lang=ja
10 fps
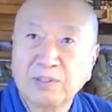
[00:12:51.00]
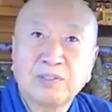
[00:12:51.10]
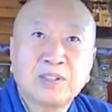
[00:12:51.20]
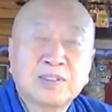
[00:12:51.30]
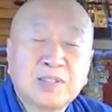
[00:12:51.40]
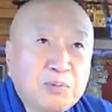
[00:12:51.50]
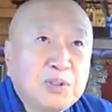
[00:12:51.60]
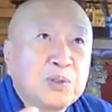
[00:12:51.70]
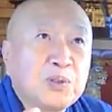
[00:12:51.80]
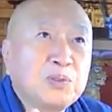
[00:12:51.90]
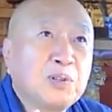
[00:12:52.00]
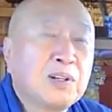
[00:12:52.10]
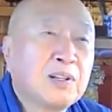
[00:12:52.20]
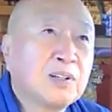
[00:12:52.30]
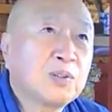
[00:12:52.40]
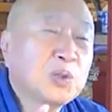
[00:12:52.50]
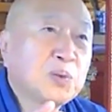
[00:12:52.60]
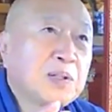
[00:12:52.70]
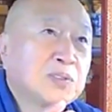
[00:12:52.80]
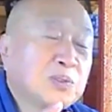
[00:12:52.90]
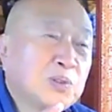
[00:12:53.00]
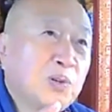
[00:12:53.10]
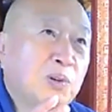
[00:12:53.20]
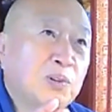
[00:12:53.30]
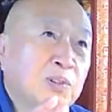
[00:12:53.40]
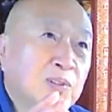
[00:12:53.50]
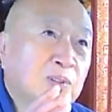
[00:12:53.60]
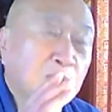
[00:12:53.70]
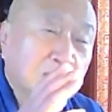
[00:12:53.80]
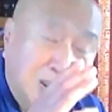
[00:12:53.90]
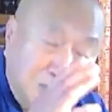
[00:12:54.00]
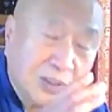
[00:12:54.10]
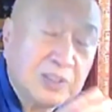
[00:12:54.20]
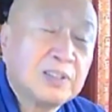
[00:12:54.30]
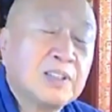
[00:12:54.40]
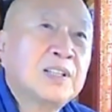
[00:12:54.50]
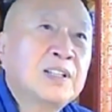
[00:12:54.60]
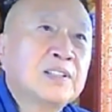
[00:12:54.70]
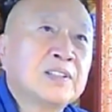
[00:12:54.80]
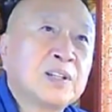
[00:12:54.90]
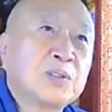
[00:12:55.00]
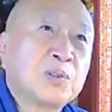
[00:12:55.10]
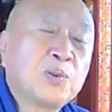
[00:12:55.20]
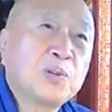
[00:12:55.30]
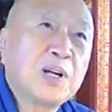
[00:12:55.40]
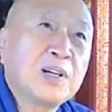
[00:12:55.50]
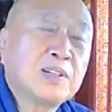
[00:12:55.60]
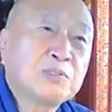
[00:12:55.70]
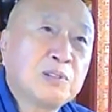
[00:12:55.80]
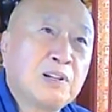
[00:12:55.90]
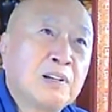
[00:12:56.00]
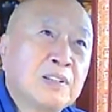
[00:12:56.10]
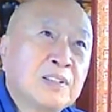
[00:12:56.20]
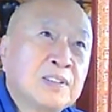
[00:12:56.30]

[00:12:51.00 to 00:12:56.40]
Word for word: で寒いというのは言葉にすると寒い。だけど、この感覚は、